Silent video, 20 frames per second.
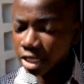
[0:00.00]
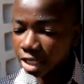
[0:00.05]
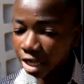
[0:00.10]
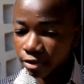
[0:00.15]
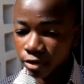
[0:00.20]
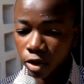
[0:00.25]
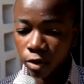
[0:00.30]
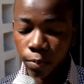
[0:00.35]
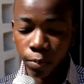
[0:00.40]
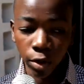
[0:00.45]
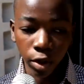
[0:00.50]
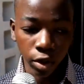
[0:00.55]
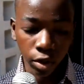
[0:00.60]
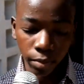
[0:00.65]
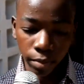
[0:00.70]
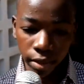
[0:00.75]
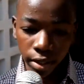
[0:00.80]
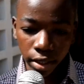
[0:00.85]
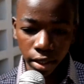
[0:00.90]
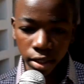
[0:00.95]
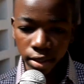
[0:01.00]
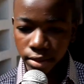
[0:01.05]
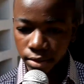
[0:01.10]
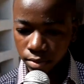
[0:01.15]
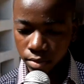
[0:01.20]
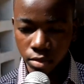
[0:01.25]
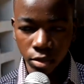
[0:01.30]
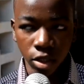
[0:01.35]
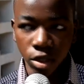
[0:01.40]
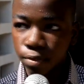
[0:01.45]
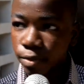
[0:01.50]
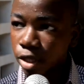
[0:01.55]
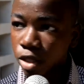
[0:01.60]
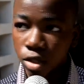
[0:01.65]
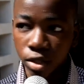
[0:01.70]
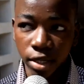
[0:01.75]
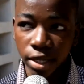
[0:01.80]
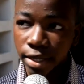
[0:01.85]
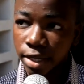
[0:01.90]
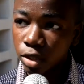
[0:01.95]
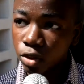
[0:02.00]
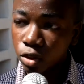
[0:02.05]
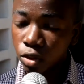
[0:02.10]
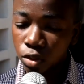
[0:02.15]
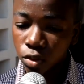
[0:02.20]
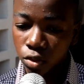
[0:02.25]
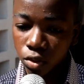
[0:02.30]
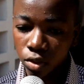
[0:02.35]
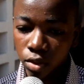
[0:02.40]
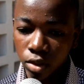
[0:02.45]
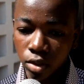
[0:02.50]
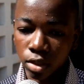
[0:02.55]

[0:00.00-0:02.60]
j'avais peur, mais, ce n'est rien du tout.